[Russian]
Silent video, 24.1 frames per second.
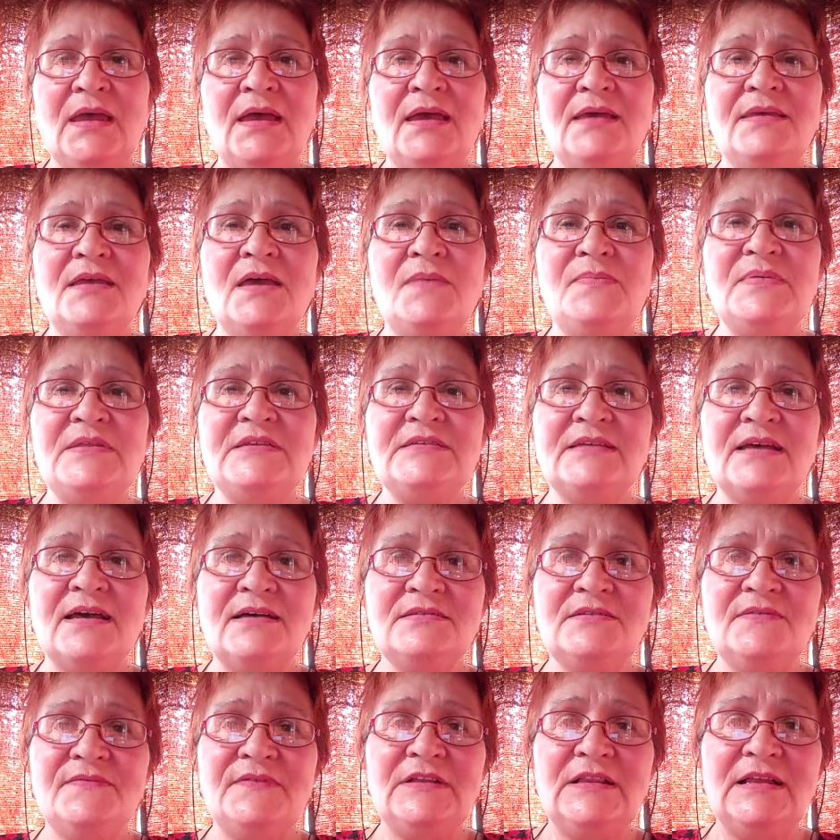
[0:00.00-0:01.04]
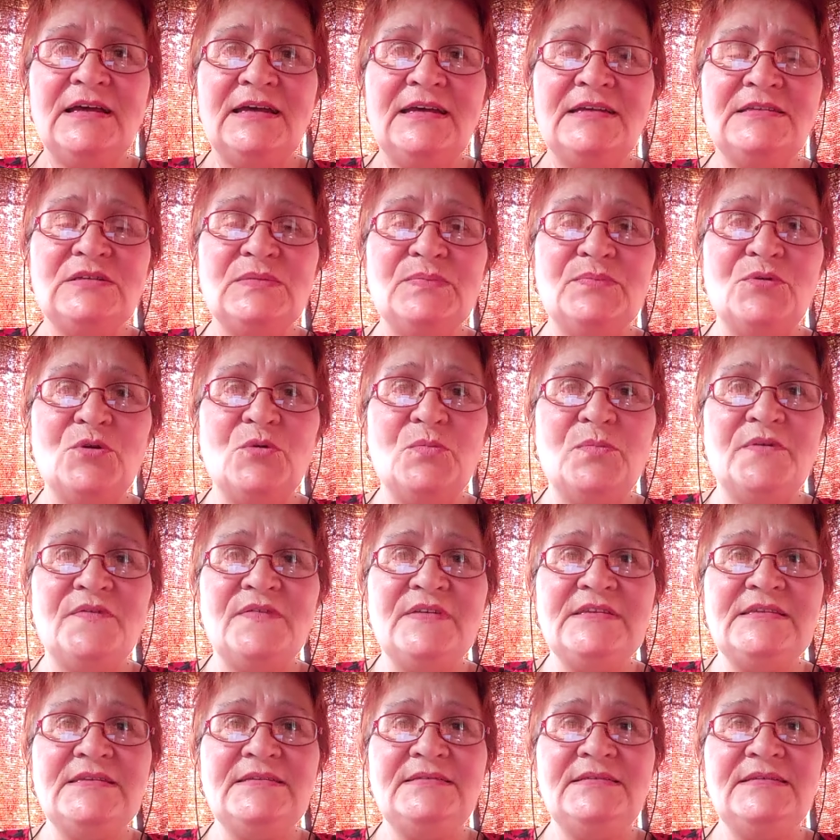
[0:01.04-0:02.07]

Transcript: я пересказывала эти проповеди